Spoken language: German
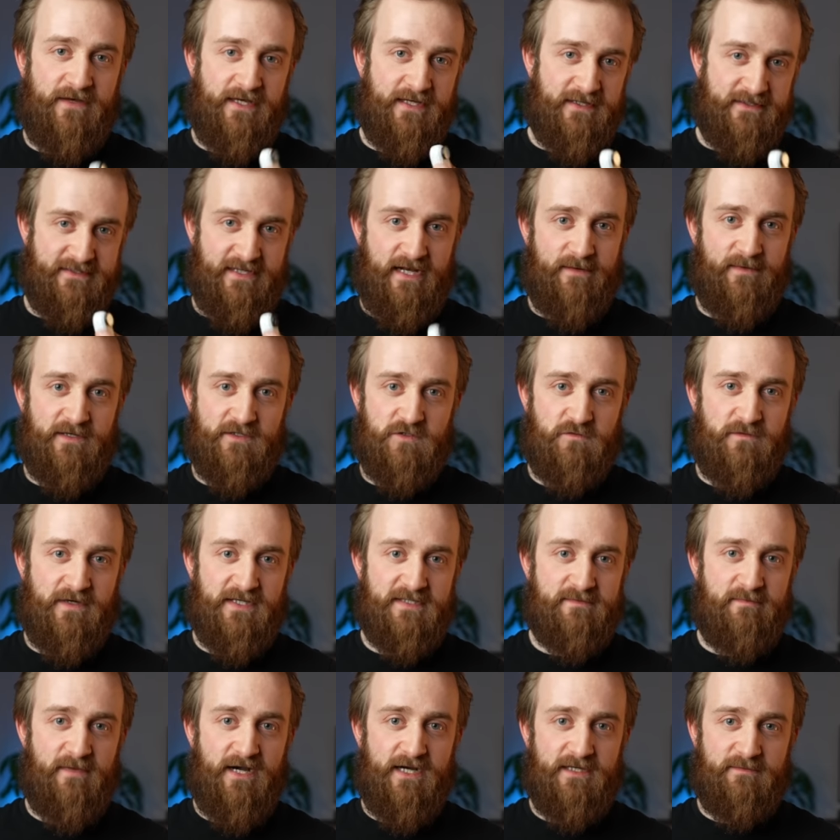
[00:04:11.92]
wenn ihr selber
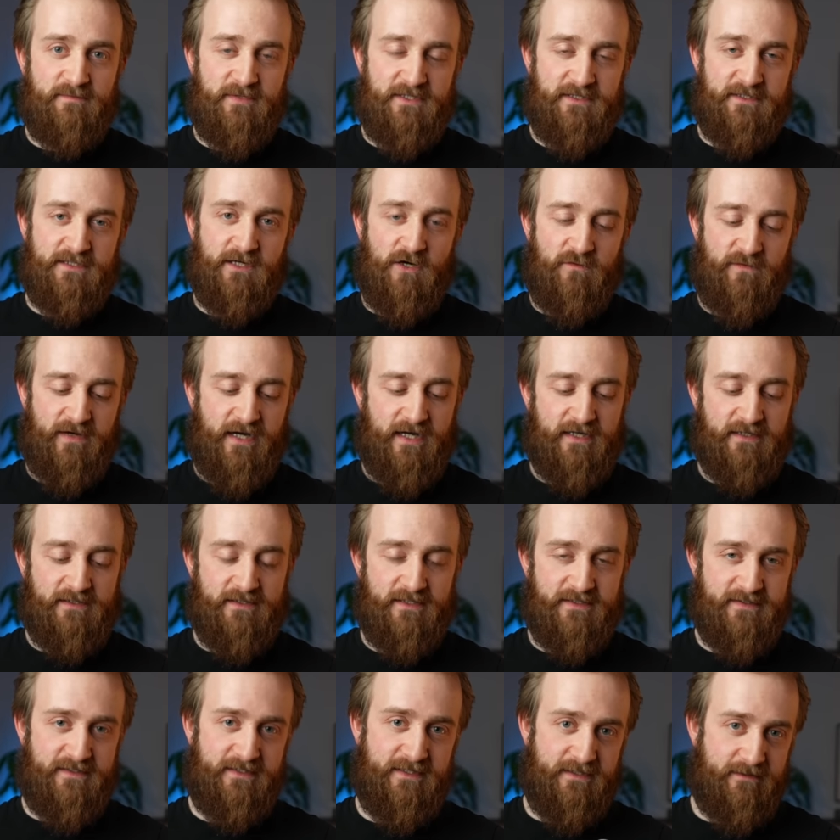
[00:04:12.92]
sowas macht, bitte darauf achten,
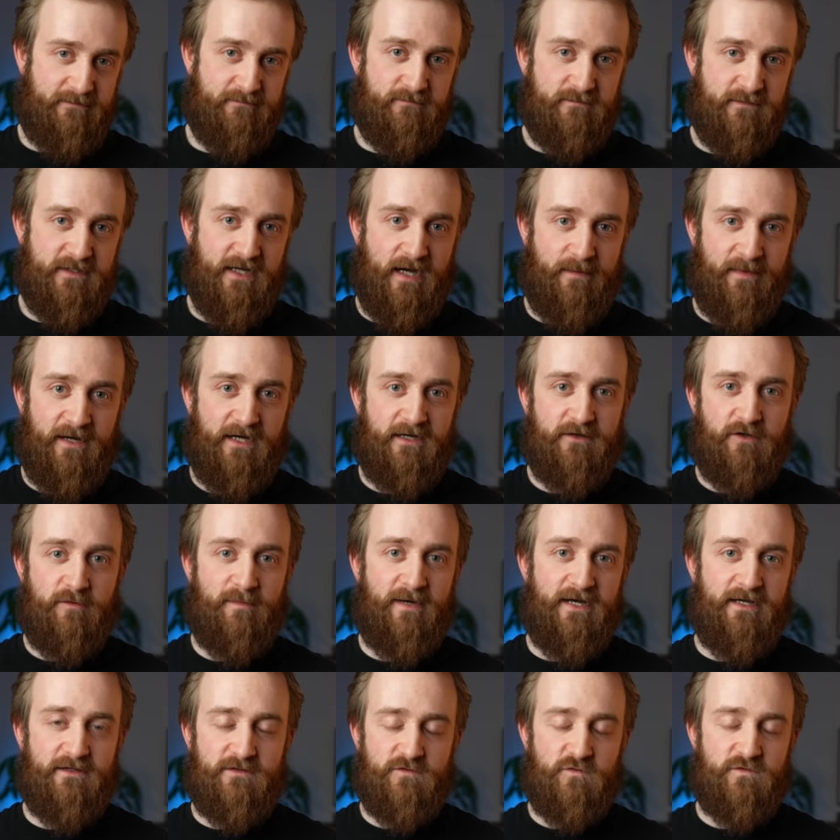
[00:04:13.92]
dass die Kamera
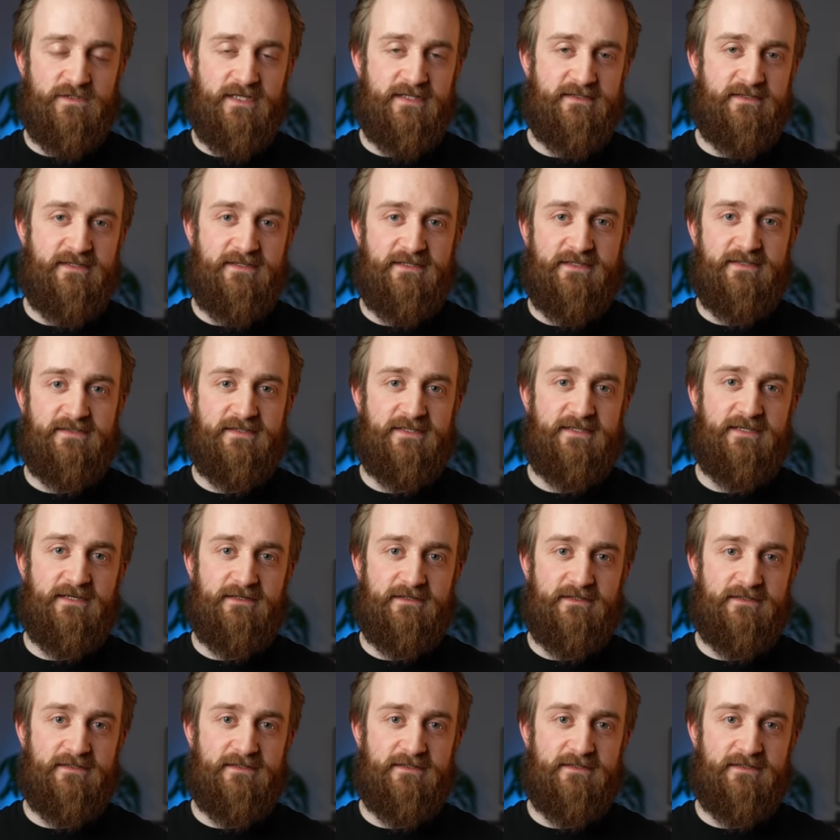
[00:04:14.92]
nochmal zusätzlich gesichert